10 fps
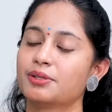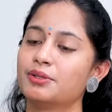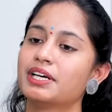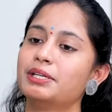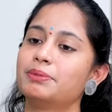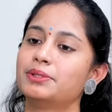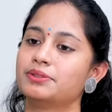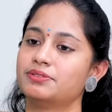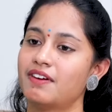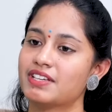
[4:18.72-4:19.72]
గురుగారు ఇప్పుడు
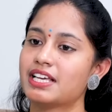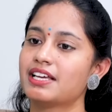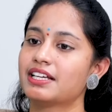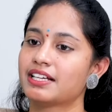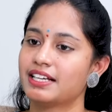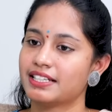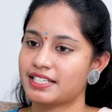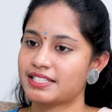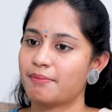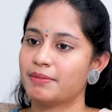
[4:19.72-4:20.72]
వ్యవసాయ రంగానికి
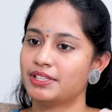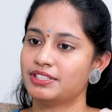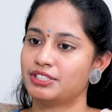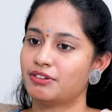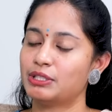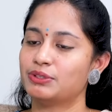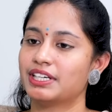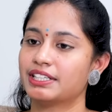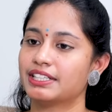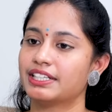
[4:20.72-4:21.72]
సంబంధించిన వాళ్ళు
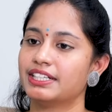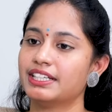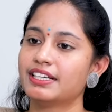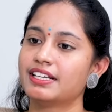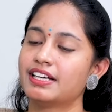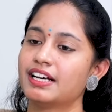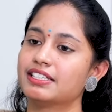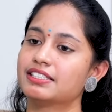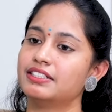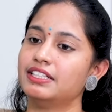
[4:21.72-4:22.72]
ఉంటారు కదండి
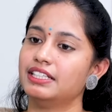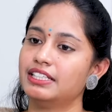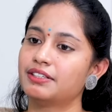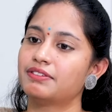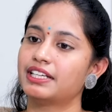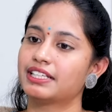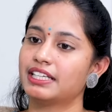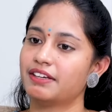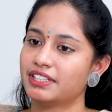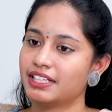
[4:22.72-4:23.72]
అసలు ఈ ఇయర్ వాళ్ళకి
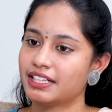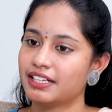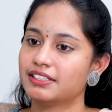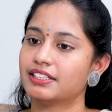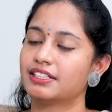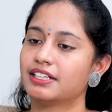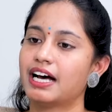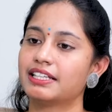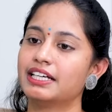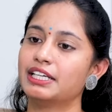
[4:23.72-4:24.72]
ఏ విధంగా
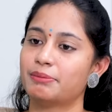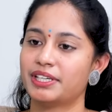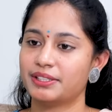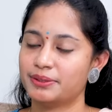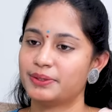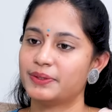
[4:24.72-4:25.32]
ఆదాయం అనేది